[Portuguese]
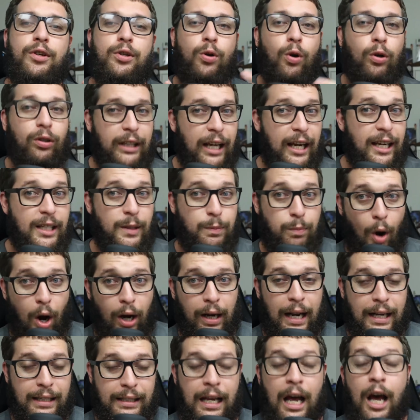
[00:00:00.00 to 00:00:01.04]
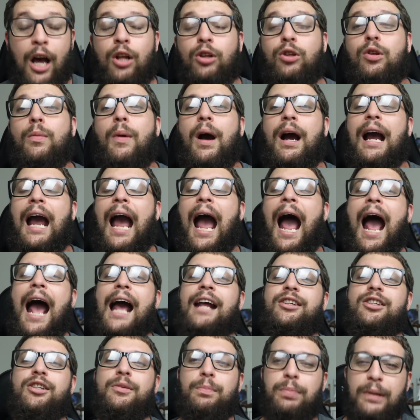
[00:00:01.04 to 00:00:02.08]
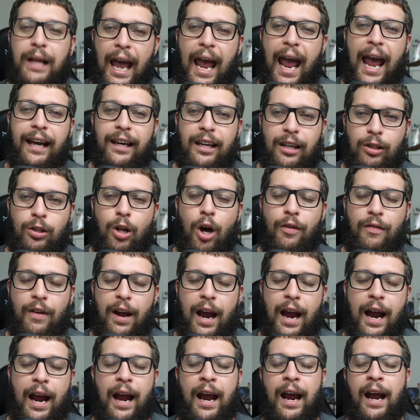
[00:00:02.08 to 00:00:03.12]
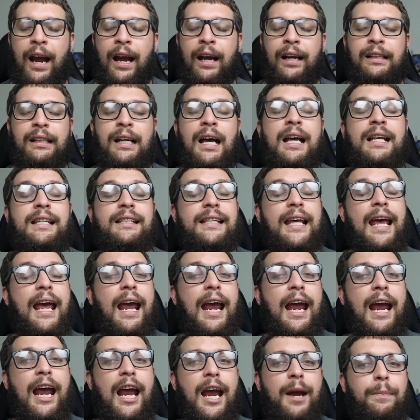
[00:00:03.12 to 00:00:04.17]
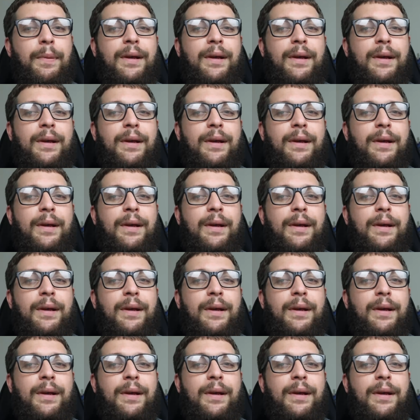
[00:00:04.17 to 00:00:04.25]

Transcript: vídeo contém spoilers do mangá de Black Clover Sim,